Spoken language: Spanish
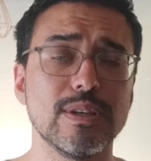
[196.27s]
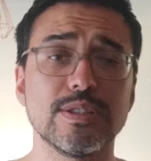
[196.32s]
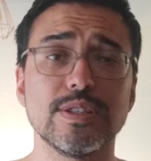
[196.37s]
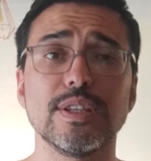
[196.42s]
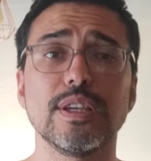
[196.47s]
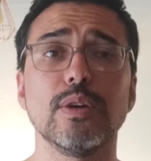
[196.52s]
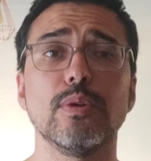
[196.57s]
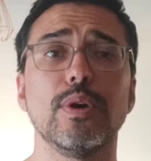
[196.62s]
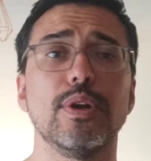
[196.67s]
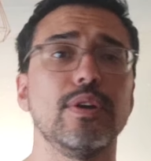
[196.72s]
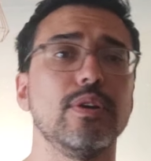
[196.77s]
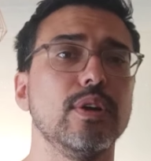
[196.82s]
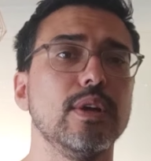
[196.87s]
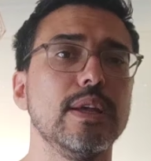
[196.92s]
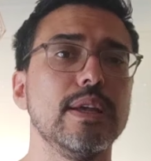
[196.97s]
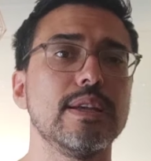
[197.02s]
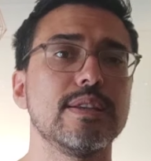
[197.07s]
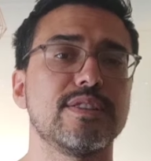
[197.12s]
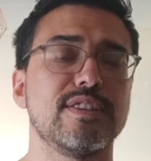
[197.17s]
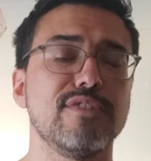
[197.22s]
Así que bueno,
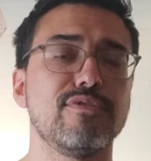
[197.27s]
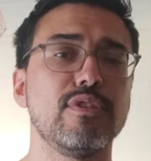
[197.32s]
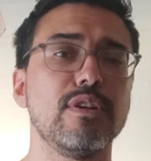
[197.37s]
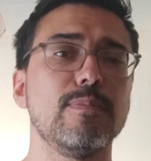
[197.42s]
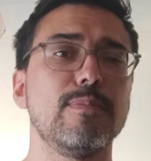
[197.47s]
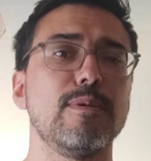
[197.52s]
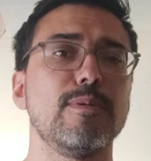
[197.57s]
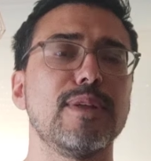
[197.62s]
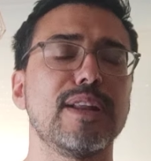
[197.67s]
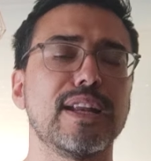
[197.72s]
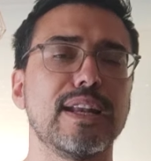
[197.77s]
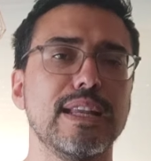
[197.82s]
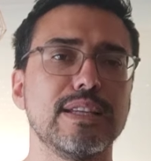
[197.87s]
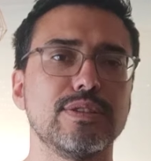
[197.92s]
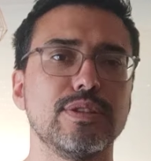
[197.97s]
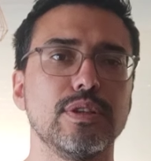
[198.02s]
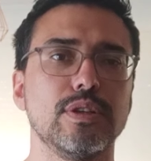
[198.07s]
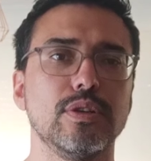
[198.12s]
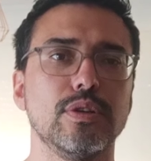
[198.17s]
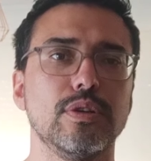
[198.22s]
se fue el primer
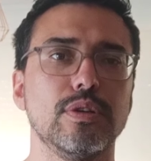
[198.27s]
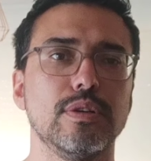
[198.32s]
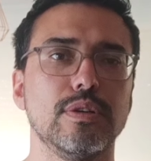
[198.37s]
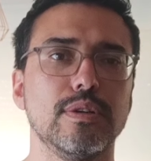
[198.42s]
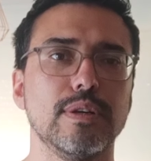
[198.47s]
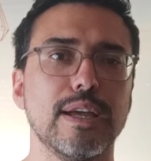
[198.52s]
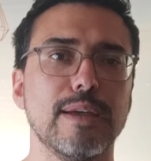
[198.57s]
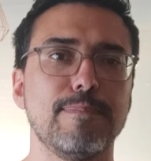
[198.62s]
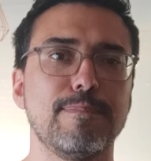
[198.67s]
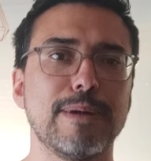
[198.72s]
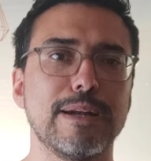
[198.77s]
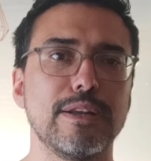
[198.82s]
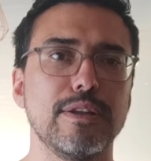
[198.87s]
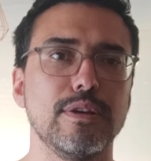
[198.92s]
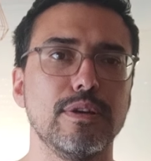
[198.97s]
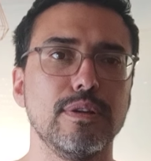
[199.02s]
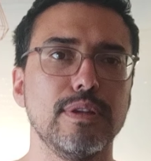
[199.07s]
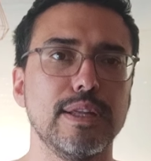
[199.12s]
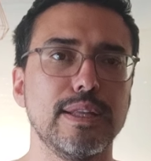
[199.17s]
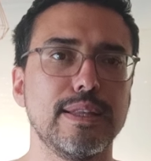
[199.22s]
clásico
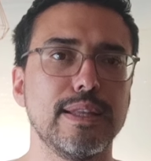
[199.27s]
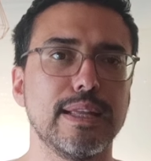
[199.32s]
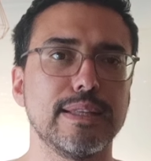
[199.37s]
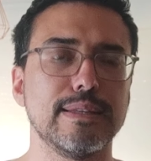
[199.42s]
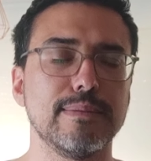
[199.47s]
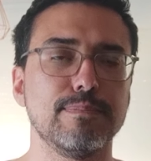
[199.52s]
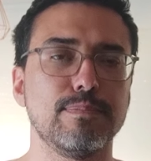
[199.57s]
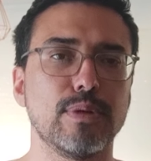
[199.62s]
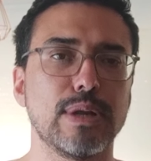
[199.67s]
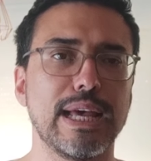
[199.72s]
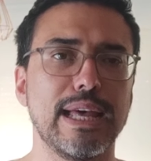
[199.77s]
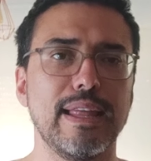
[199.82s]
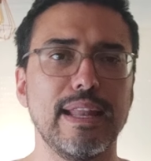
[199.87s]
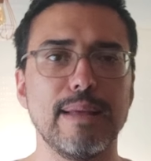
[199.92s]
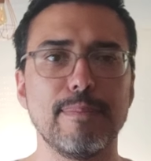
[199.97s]
español de la temporada.